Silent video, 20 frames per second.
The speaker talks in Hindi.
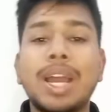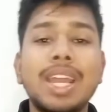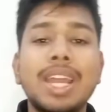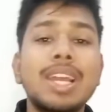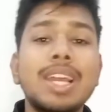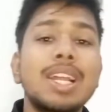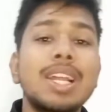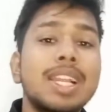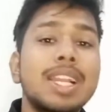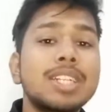पाए
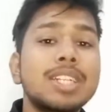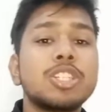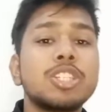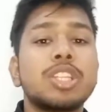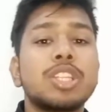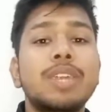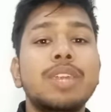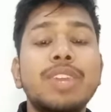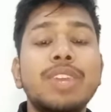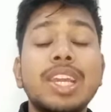लेकिन
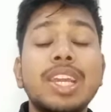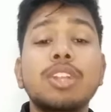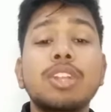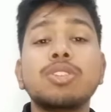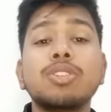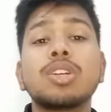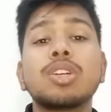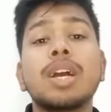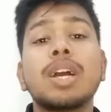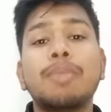जितने भी खेले
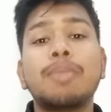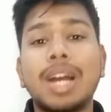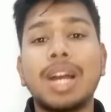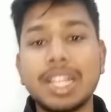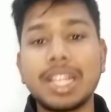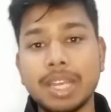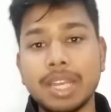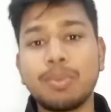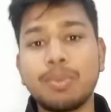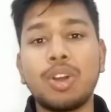थे
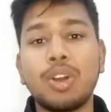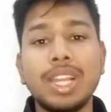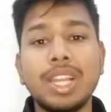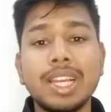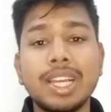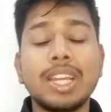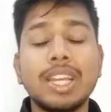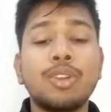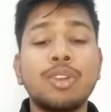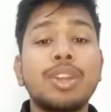कमाल की
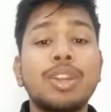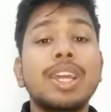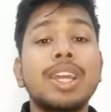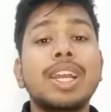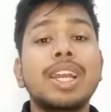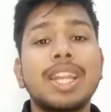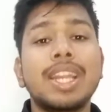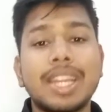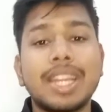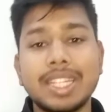बॉलिंग इन्होंने
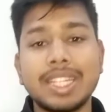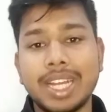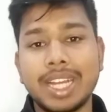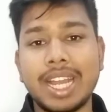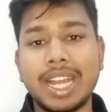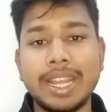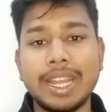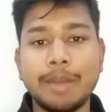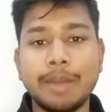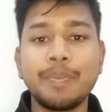करके
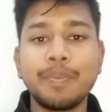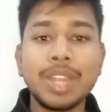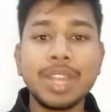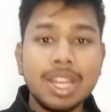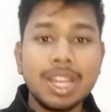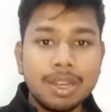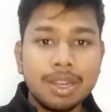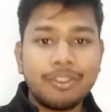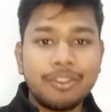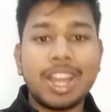दिखाई है
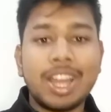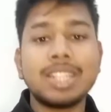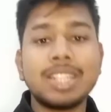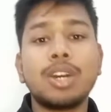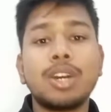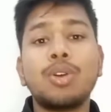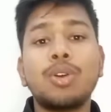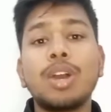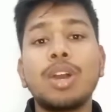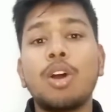
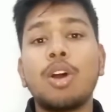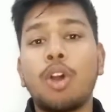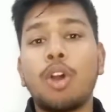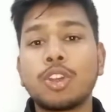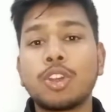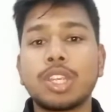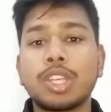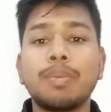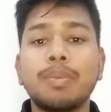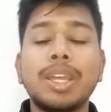फायदा होगा
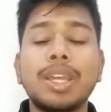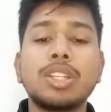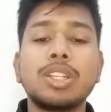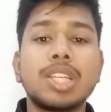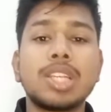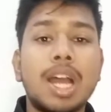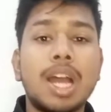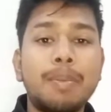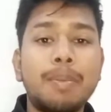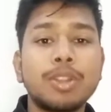ऑप्शन में
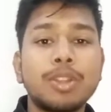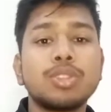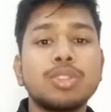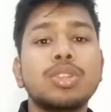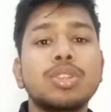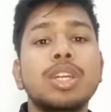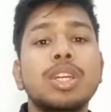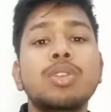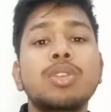जहां पर दोस्तों